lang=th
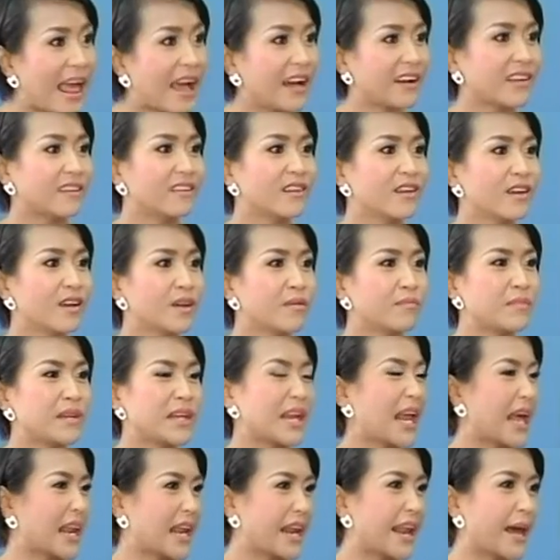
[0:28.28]
งๆมี
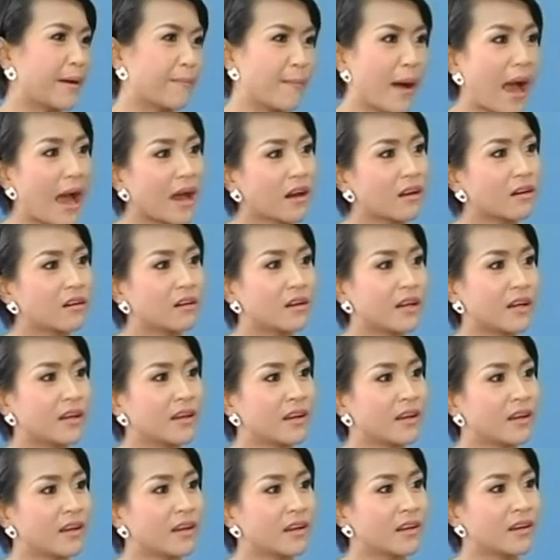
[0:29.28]
หลายระดับมากเลย
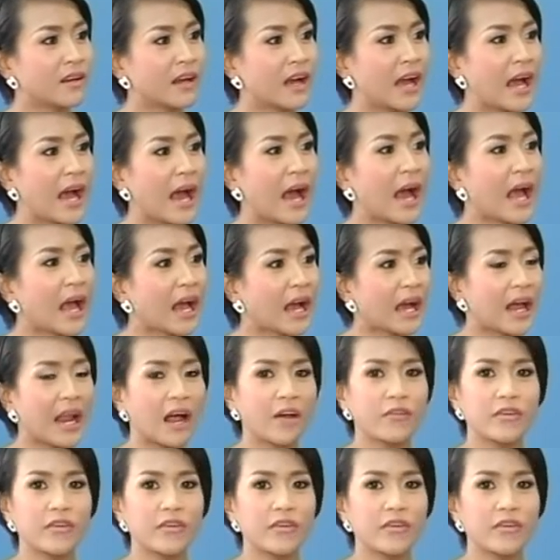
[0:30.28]
นะคะ คราว